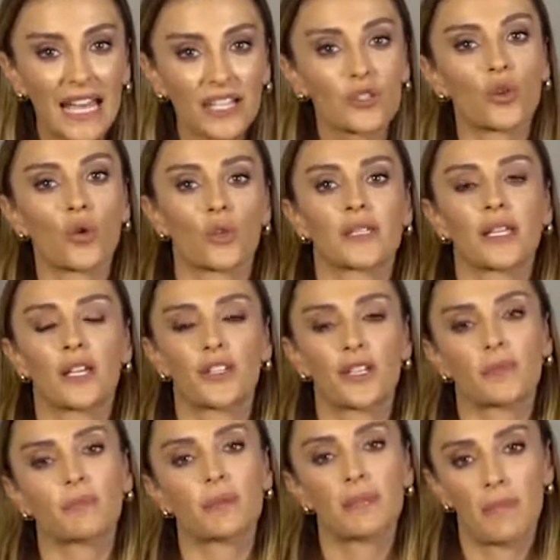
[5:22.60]
genç
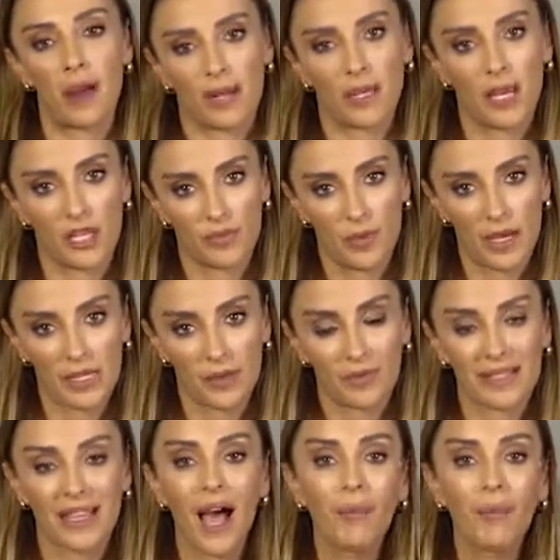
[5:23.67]
gösterecek bir makyaj malzemesi.